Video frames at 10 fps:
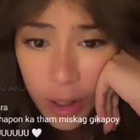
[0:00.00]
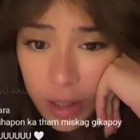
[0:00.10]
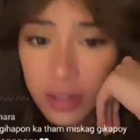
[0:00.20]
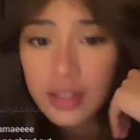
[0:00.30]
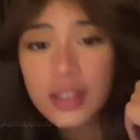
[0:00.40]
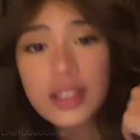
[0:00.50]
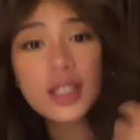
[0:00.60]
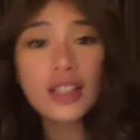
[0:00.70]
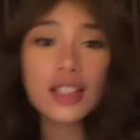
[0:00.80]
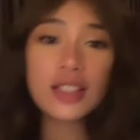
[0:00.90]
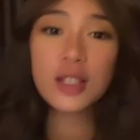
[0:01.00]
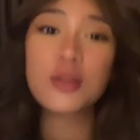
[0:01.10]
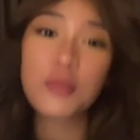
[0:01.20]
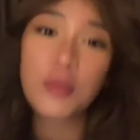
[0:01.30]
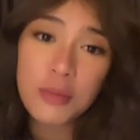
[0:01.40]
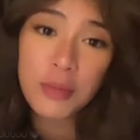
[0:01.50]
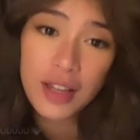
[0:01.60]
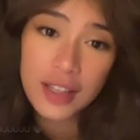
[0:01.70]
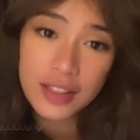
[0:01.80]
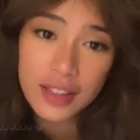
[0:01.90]
Ka See, this is my
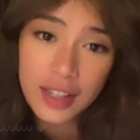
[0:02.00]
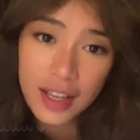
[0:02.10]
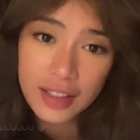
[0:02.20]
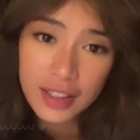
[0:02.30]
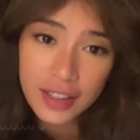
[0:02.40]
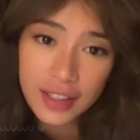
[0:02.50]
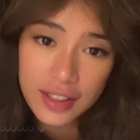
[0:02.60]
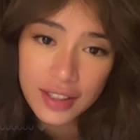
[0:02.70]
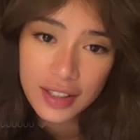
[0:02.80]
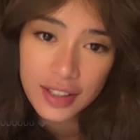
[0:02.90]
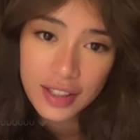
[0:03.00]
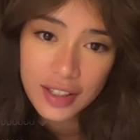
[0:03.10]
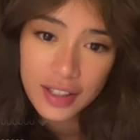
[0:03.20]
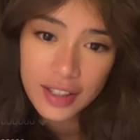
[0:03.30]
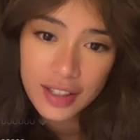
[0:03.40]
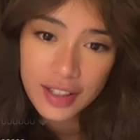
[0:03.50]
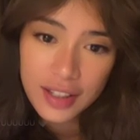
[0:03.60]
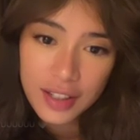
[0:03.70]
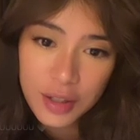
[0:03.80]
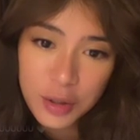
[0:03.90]
mind lagging
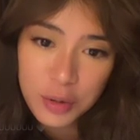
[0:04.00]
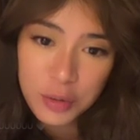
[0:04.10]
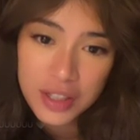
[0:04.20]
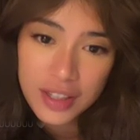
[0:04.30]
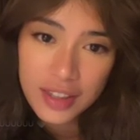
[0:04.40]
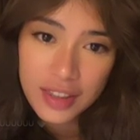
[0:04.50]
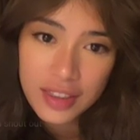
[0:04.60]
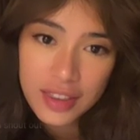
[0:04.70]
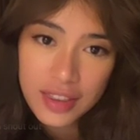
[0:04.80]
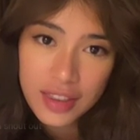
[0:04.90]
with